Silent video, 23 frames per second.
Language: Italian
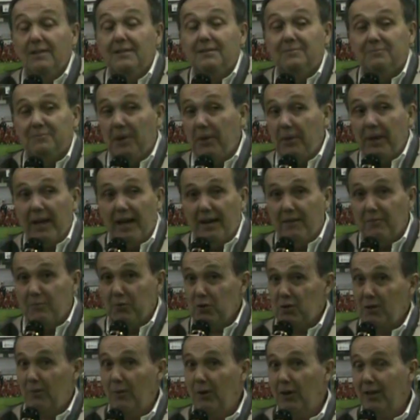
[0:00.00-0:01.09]
Vabbè,
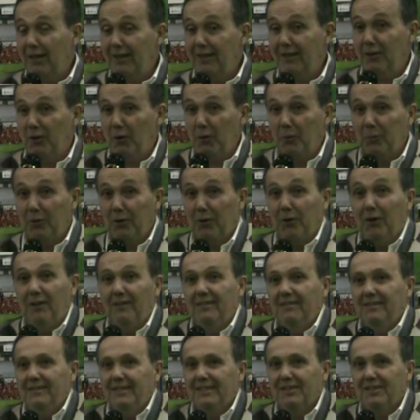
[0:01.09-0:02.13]
possiamo anche dirlo, però eh,